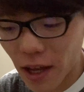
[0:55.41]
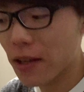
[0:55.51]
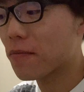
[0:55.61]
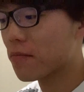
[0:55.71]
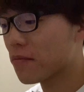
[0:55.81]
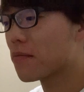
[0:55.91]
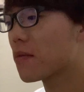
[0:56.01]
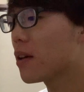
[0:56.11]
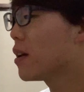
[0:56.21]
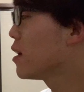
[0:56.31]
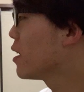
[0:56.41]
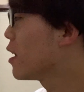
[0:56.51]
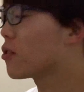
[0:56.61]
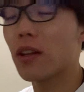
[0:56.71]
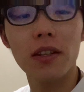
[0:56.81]
はい。
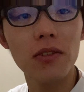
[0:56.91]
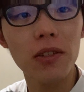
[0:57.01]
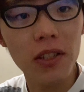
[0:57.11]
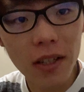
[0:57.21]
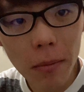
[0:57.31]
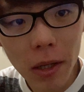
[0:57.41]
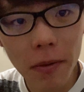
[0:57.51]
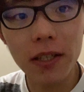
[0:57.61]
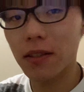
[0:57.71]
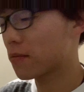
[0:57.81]
あとね、数日頑張ります。